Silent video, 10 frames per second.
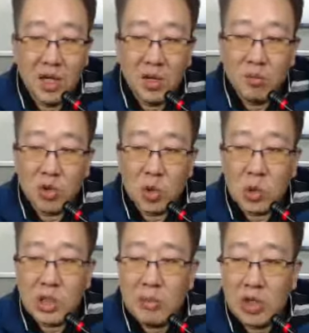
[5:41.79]
뭐
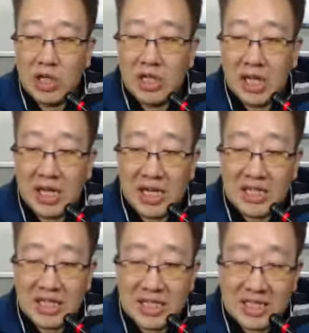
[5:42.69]
토끼 머리를 달게 하는
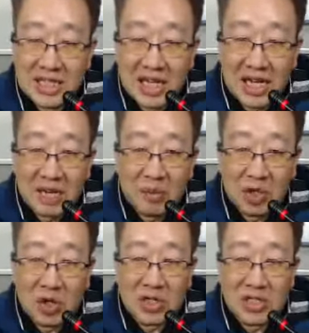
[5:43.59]
사진이나 뭐
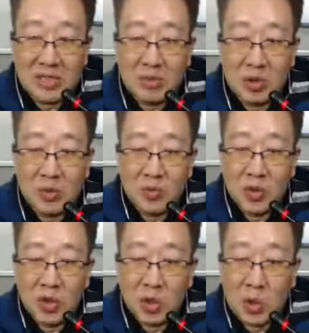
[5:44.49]
여러 가지 뭐
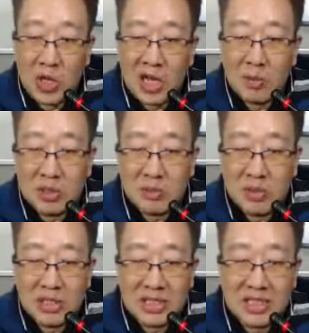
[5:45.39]
고양이 모습을
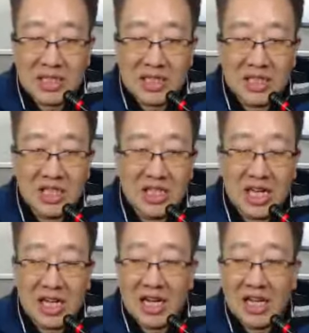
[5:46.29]
하는 사진 같은 이런
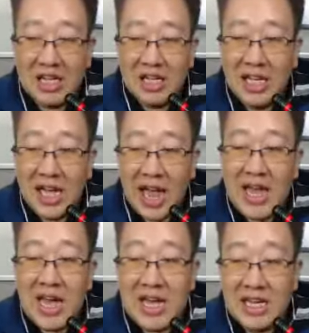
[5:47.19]
다양한
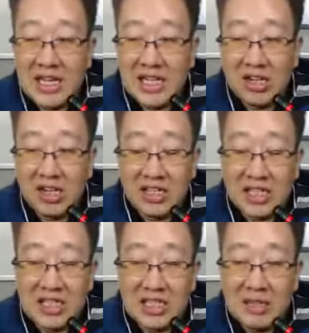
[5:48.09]
AI 기능이 들어간
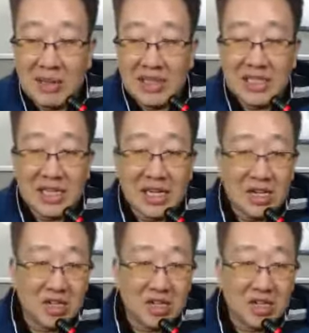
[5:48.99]
사진들 많이 찍잖아요.